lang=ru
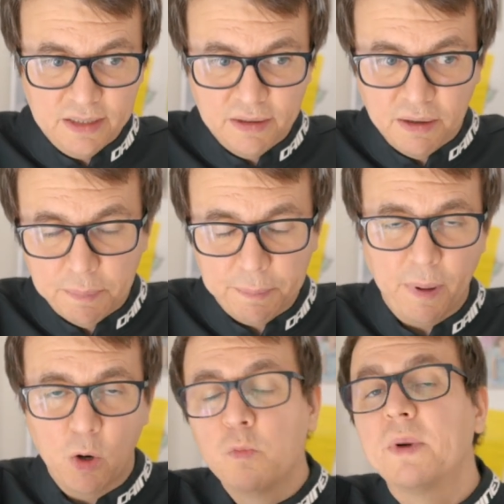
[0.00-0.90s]
А,
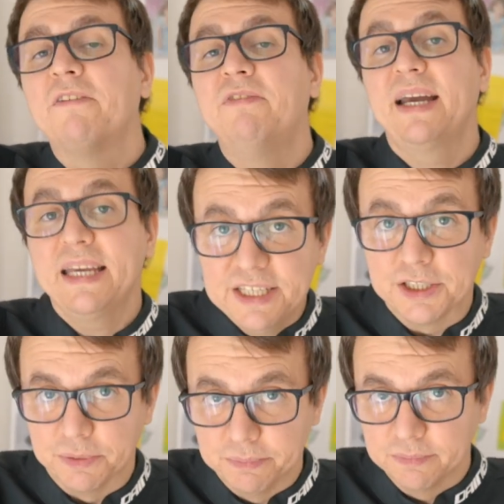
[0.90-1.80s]
покупка в
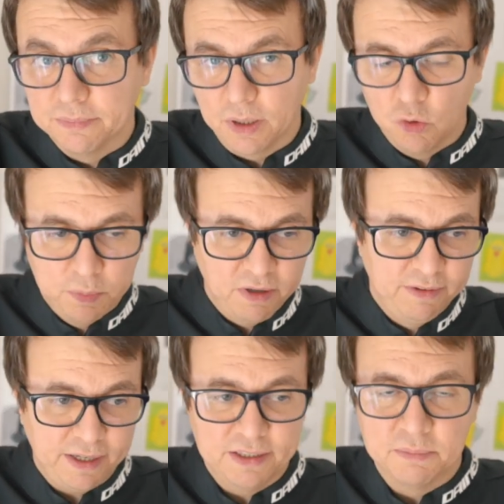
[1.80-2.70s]
кредит – покупка в
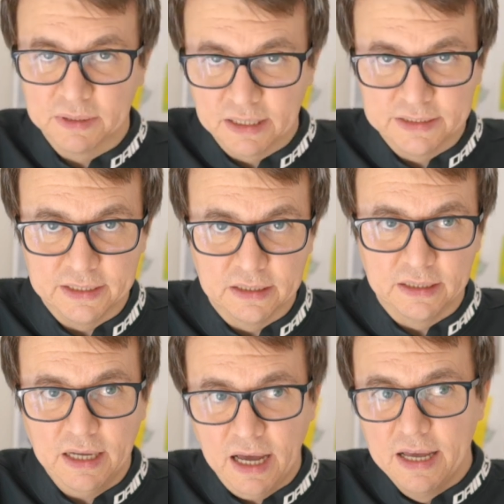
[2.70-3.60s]
кредит мотоцикла,
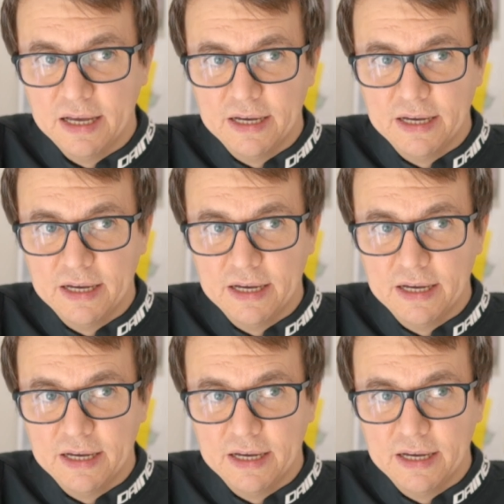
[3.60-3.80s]
да.